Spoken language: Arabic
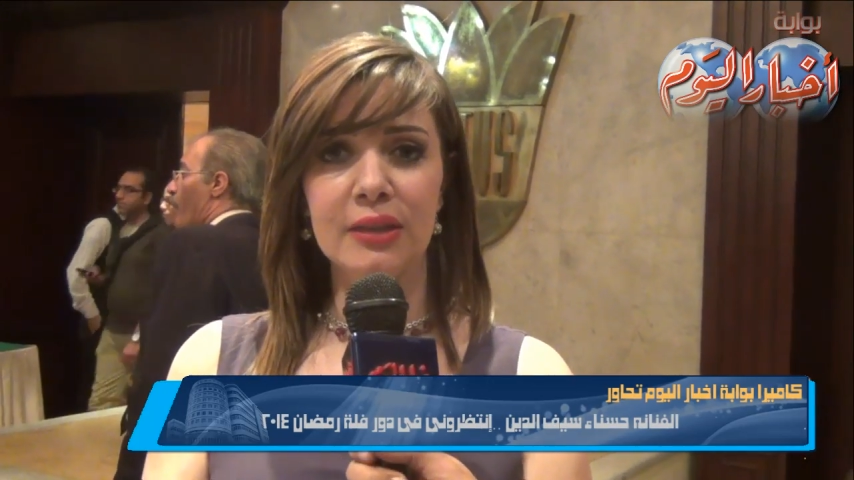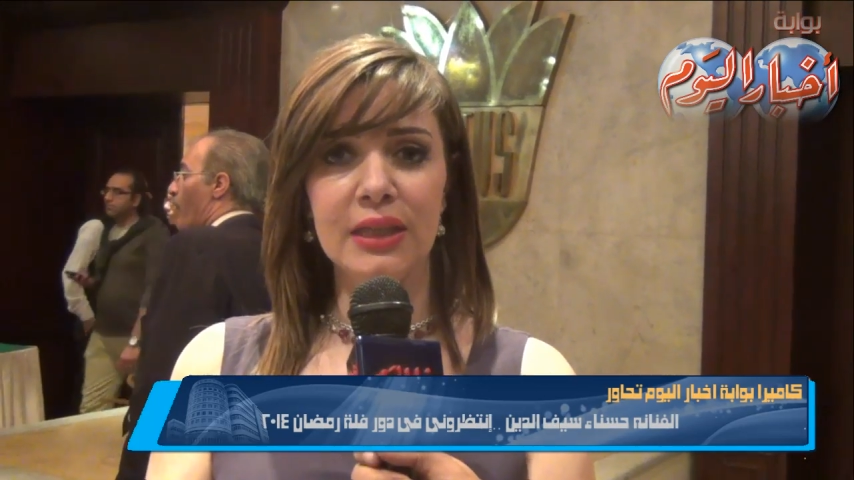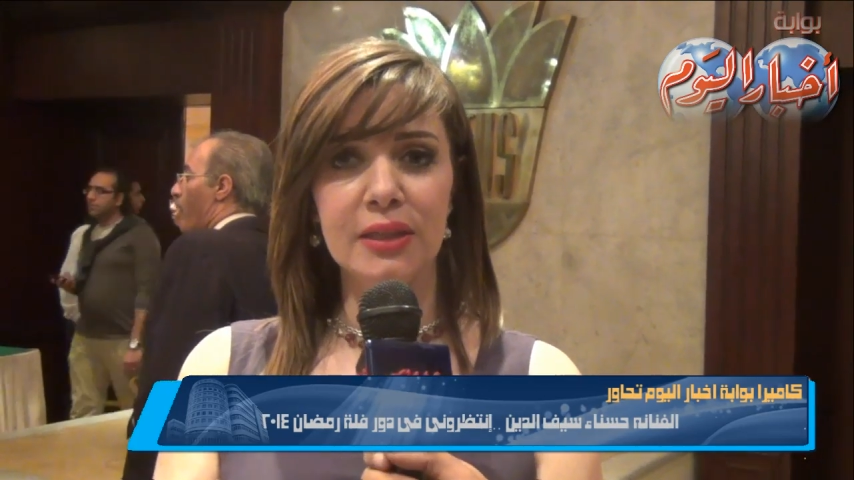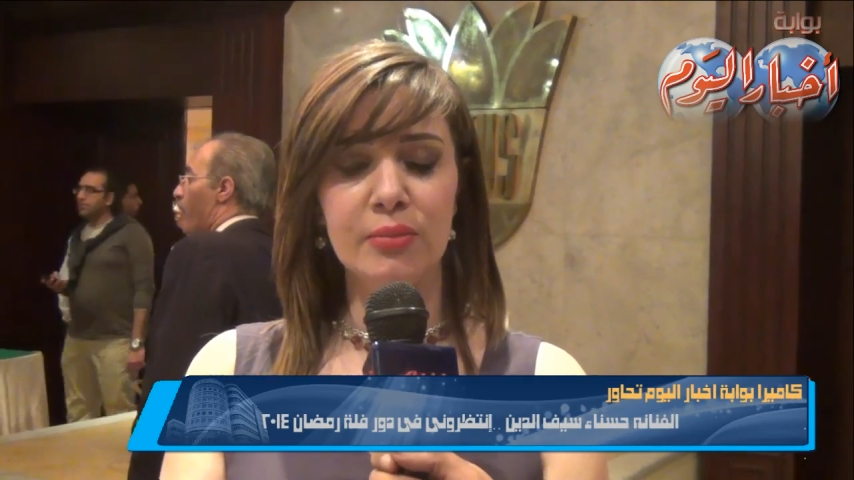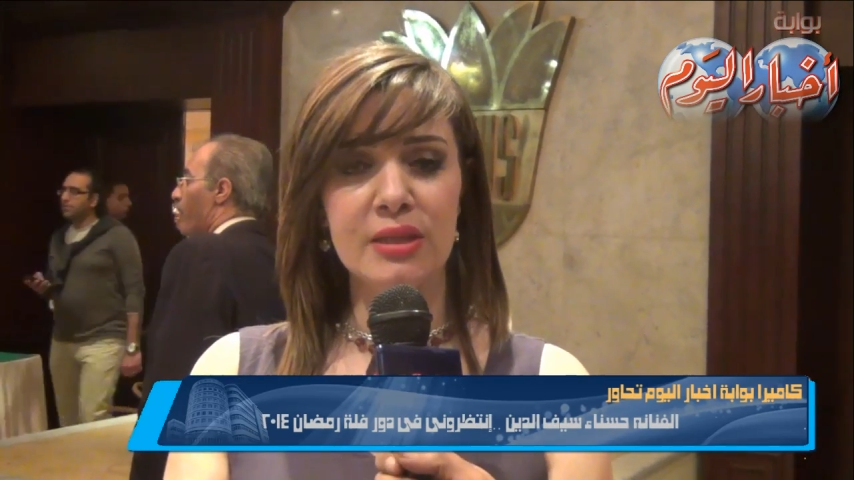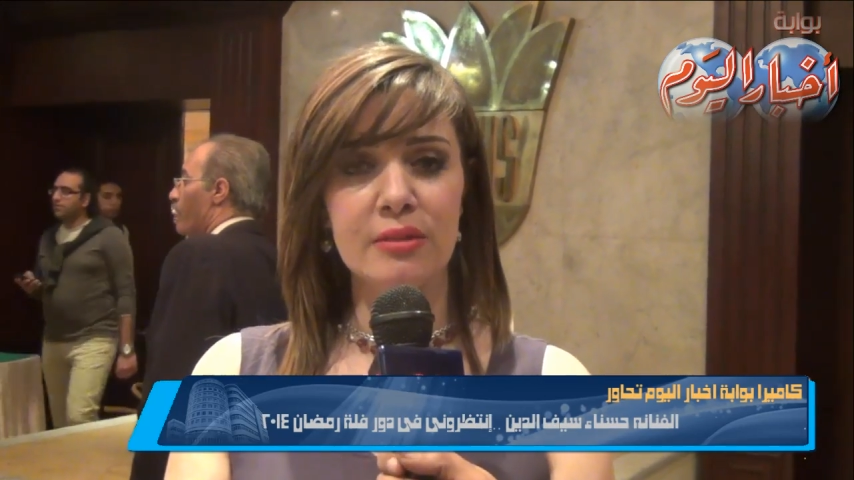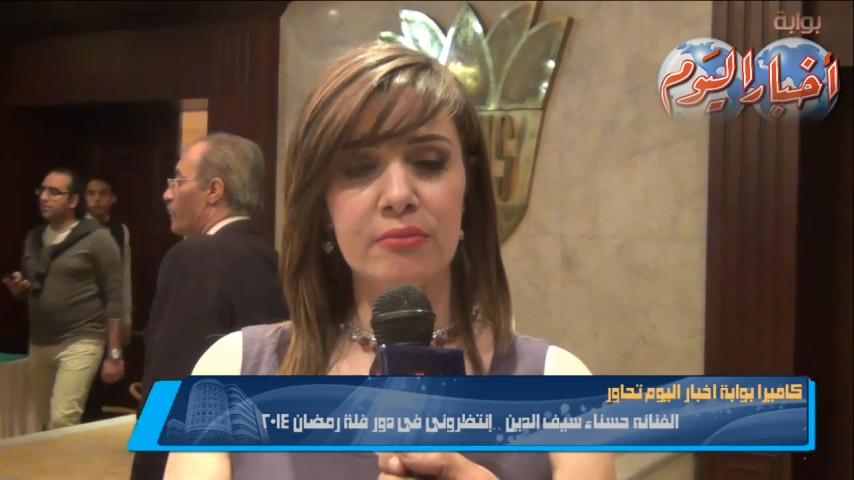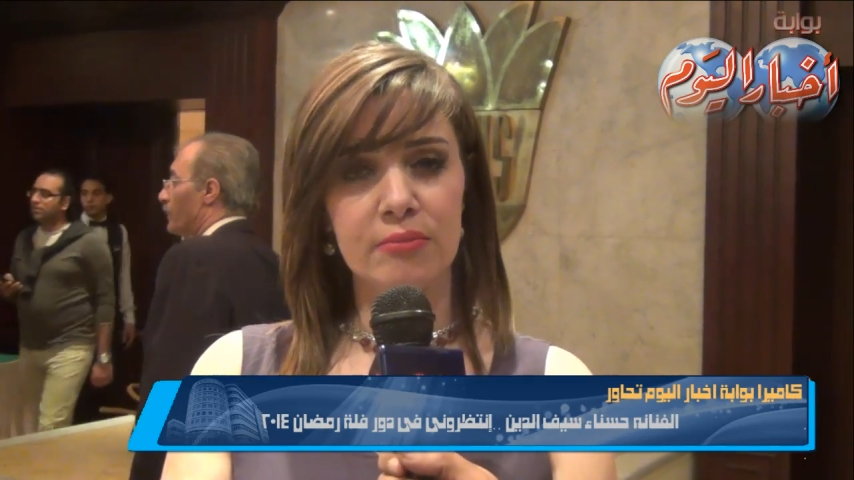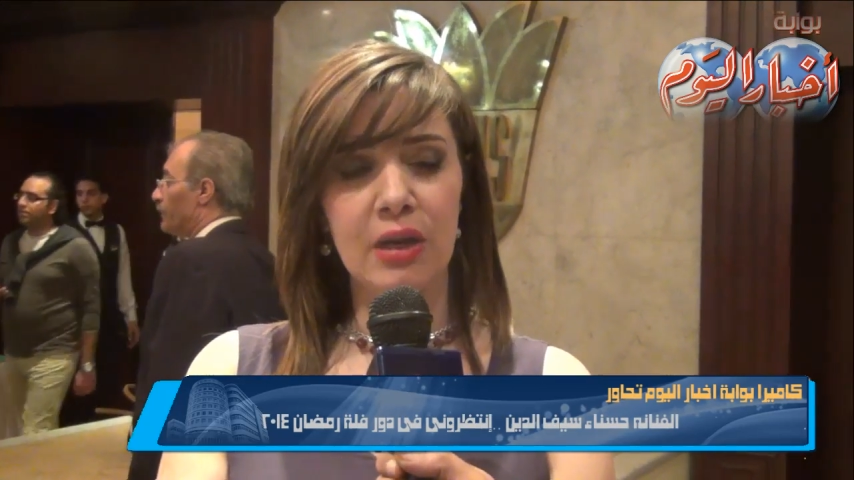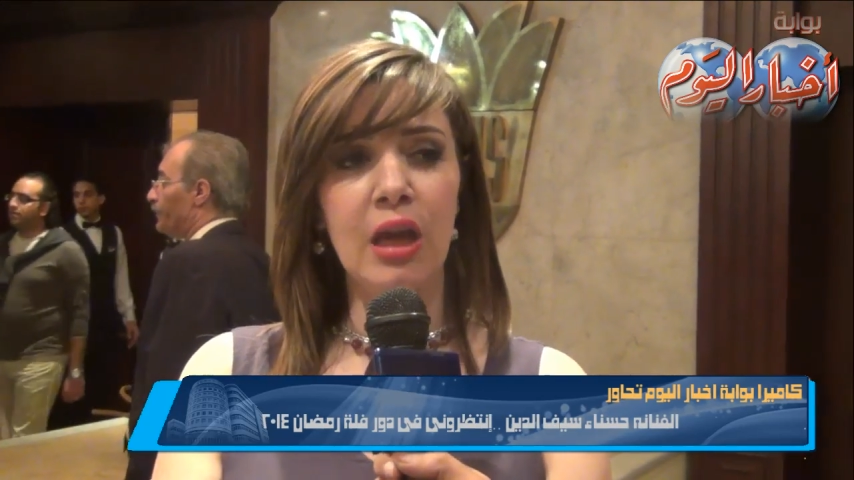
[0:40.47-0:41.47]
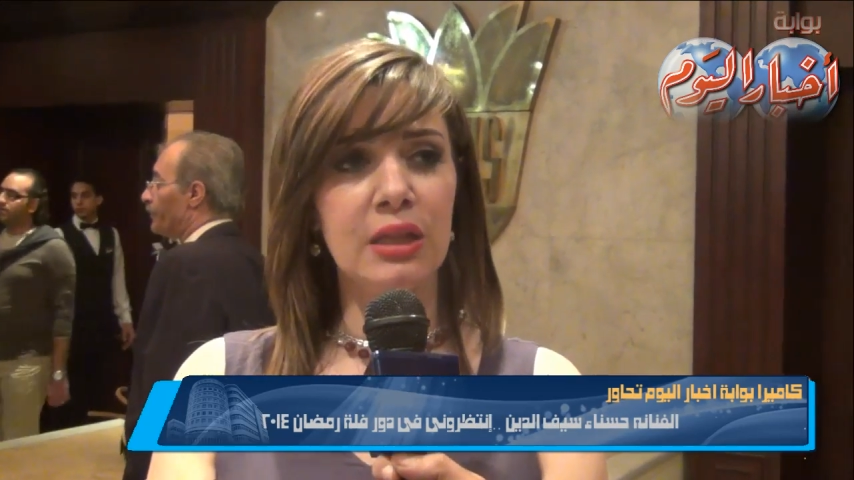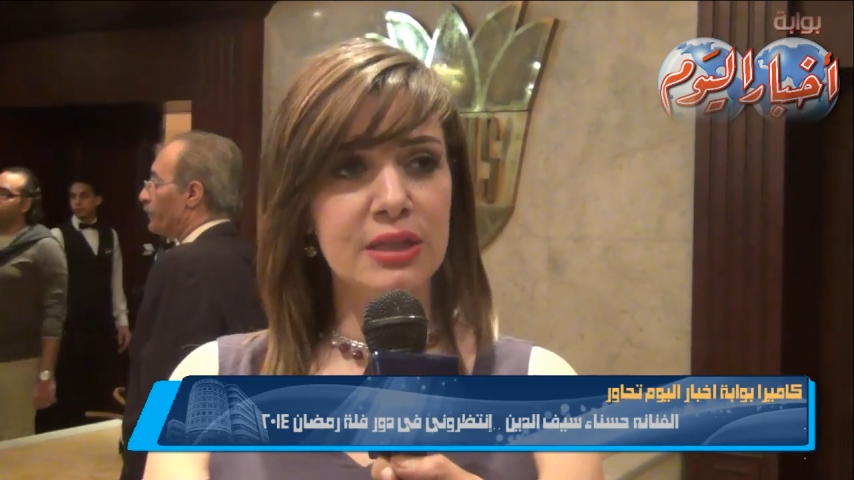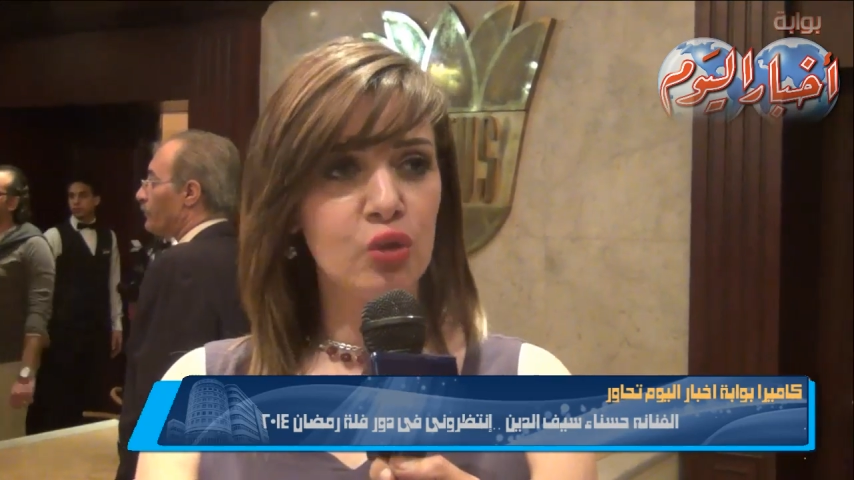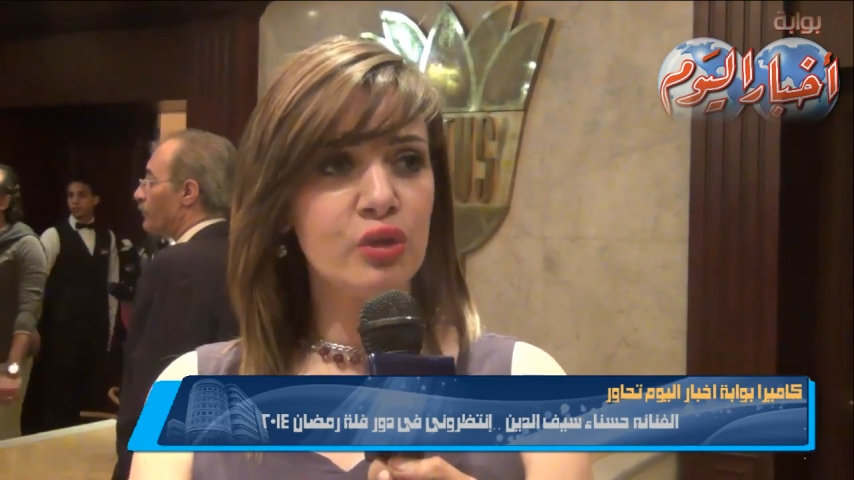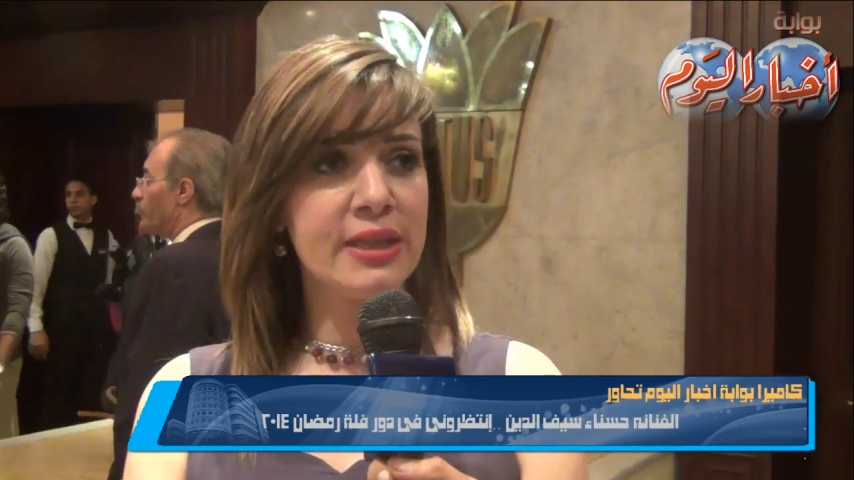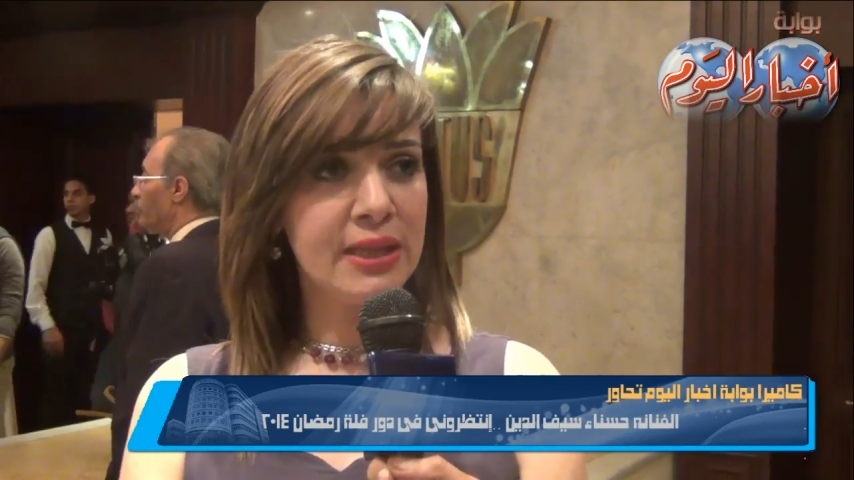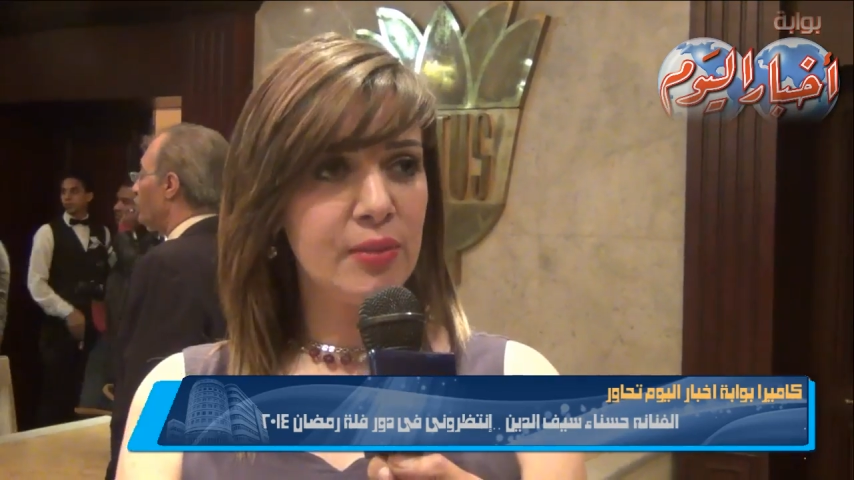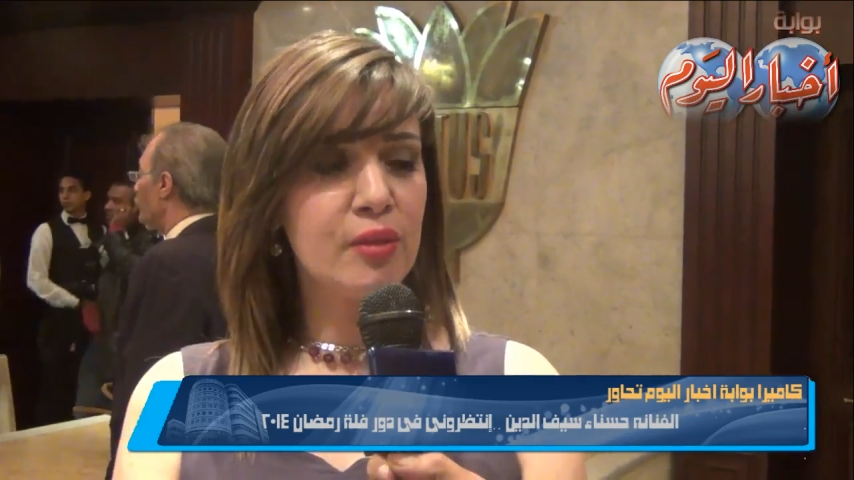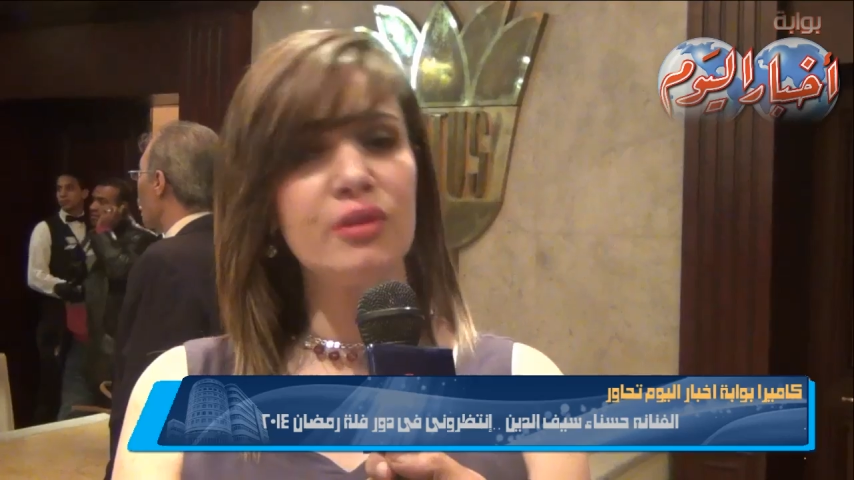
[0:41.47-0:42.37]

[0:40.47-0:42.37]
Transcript: يعني من خلصنا جزء كبير